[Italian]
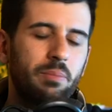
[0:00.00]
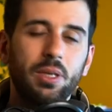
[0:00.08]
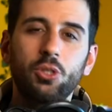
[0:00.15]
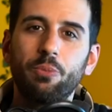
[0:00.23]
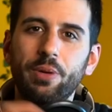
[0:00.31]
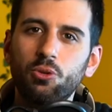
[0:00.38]
ma
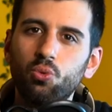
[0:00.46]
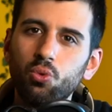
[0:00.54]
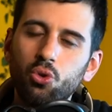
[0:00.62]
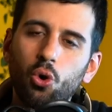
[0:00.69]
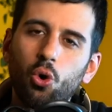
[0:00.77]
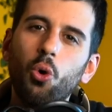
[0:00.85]

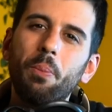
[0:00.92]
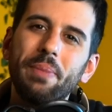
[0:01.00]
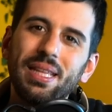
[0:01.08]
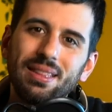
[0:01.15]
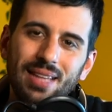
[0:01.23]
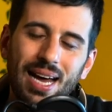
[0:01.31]
soprattutto
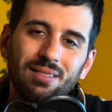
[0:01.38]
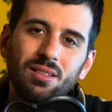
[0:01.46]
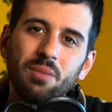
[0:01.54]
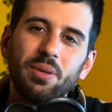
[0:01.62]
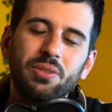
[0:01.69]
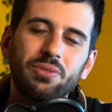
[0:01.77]

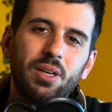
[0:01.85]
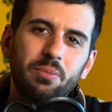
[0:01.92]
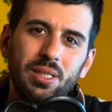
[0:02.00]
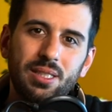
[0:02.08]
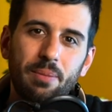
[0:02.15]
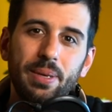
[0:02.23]
commentate per
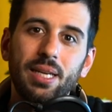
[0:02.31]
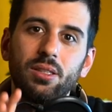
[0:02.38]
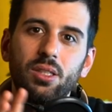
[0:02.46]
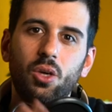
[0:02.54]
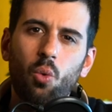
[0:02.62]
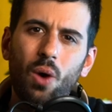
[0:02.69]
farmi sapere
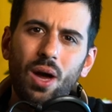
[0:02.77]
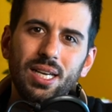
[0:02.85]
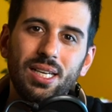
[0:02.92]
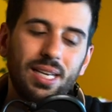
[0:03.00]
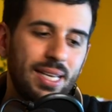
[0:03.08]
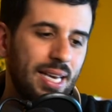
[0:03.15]
di
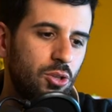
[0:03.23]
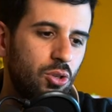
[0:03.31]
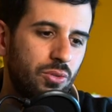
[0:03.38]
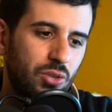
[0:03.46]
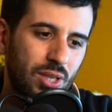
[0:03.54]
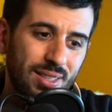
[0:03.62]
quale
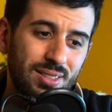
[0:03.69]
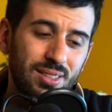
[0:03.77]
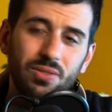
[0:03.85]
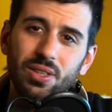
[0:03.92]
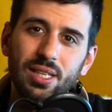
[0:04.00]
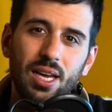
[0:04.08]
creator
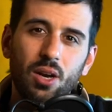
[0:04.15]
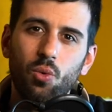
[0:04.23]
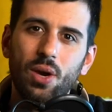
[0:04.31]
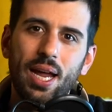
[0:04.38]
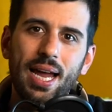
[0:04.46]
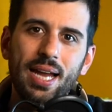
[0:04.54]
vorreste vedere
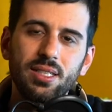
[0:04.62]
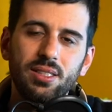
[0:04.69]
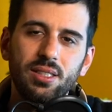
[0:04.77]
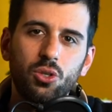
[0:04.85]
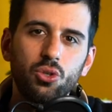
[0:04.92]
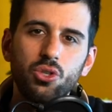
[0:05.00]

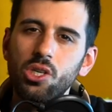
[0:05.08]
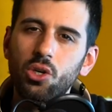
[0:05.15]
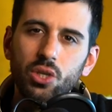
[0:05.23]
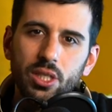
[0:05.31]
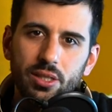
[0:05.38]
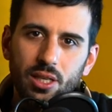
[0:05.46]
un'analisi così
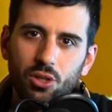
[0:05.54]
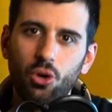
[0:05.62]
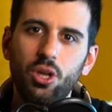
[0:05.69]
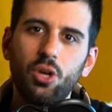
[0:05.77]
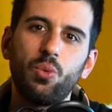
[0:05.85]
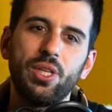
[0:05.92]
con i dietro
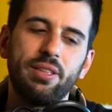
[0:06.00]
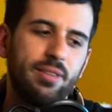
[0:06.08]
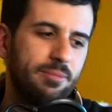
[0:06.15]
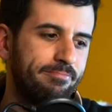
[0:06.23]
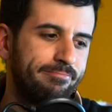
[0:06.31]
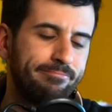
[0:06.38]
le
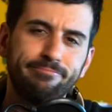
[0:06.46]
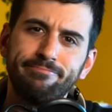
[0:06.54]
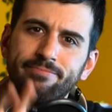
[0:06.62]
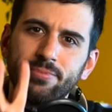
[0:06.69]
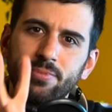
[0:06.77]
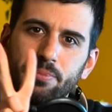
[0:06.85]
quinte.
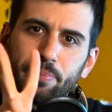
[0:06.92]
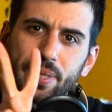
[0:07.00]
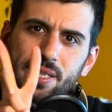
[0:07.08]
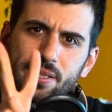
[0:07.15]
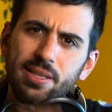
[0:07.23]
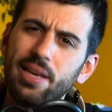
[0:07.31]

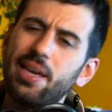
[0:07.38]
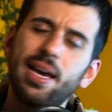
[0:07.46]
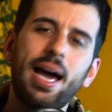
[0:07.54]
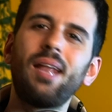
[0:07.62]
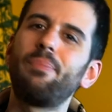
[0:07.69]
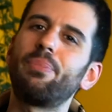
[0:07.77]
Peace e
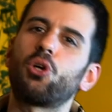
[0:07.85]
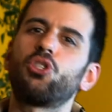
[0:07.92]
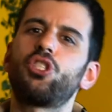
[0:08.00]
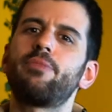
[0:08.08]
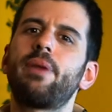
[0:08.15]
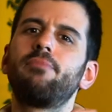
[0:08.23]
alla
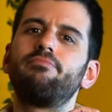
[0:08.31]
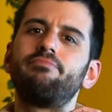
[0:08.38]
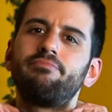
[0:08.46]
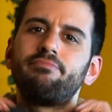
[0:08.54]
prossima!